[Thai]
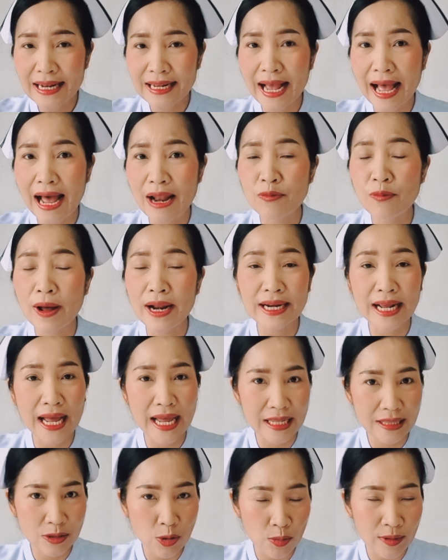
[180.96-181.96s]
คาดการวัน
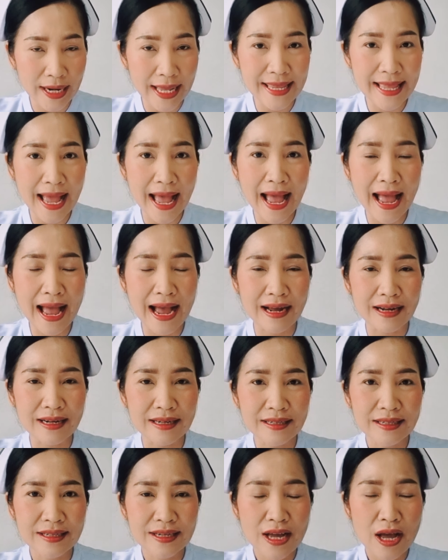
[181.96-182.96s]
ไข่ตกได้ยาก
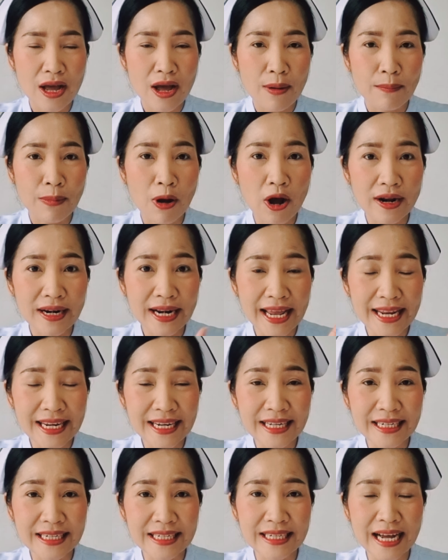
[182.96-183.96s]
เพราะใน
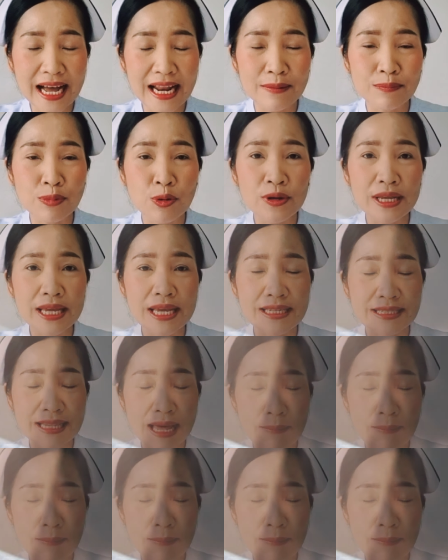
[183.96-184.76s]
1เดือนผู้ห